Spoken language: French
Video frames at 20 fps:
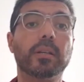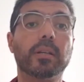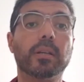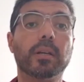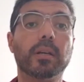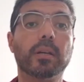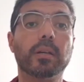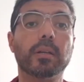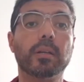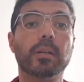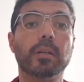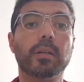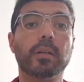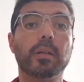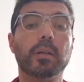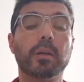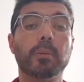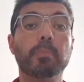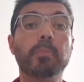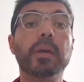Hein.
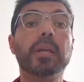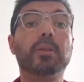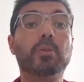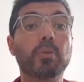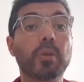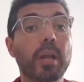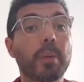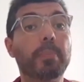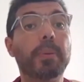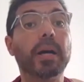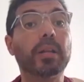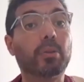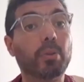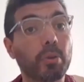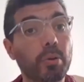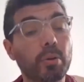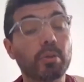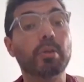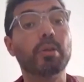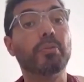Mais tu n'es pas
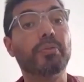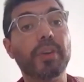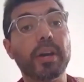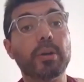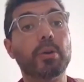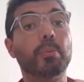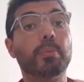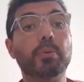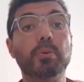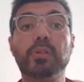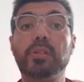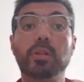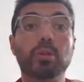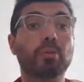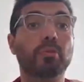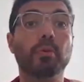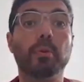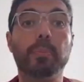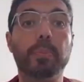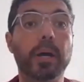tenu de le faire non plus. Si
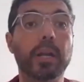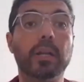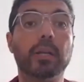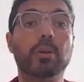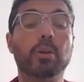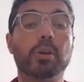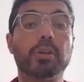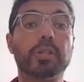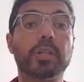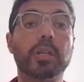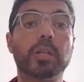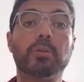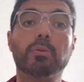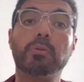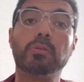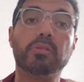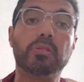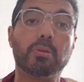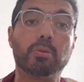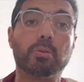tu veux pas l'égorger,
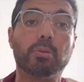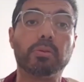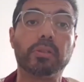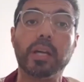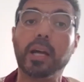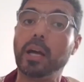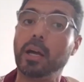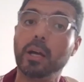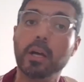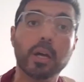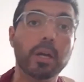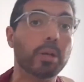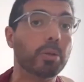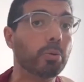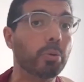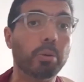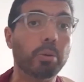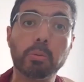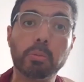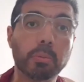tu dis c'est trop tard,
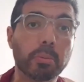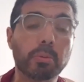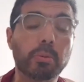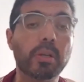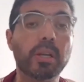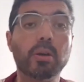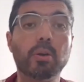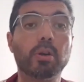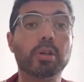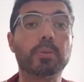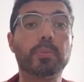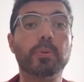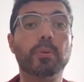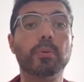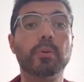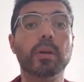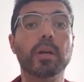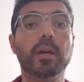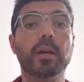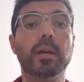donc tu n'égorges
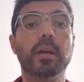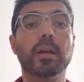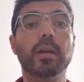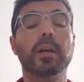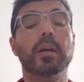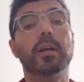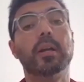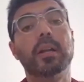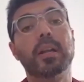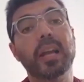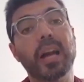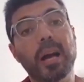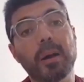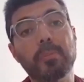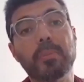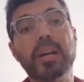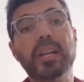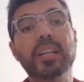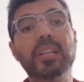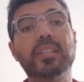plus. Les
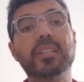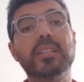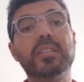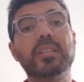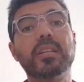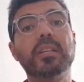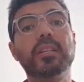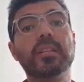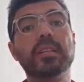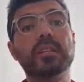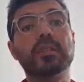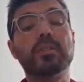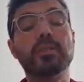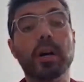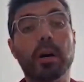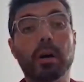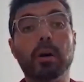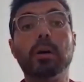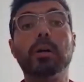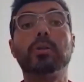Hanbalites ici ils disent
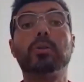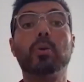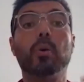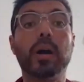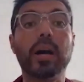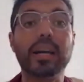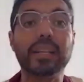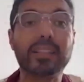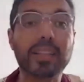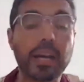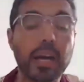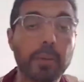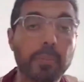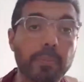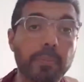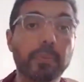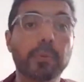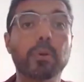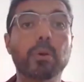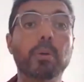non, tu
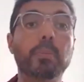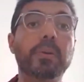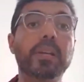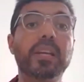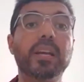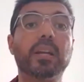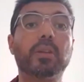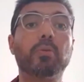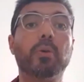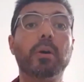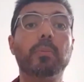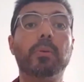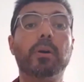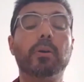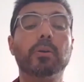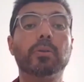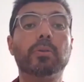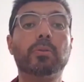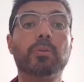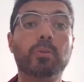rattrapes
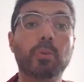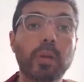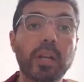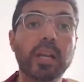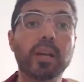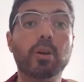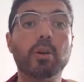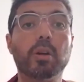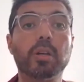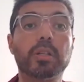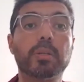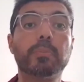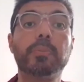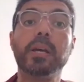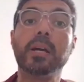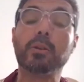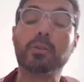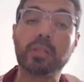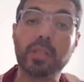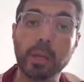obligatoirement, tu l'égorges,
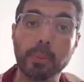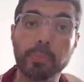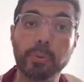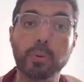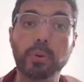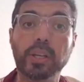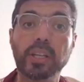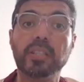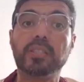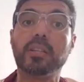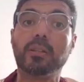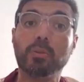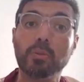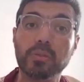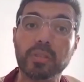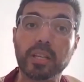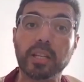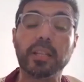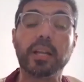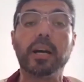bien que ce n'est plus rit, c'est
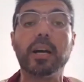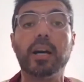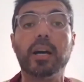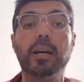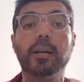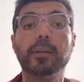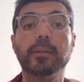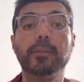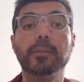une sadaka,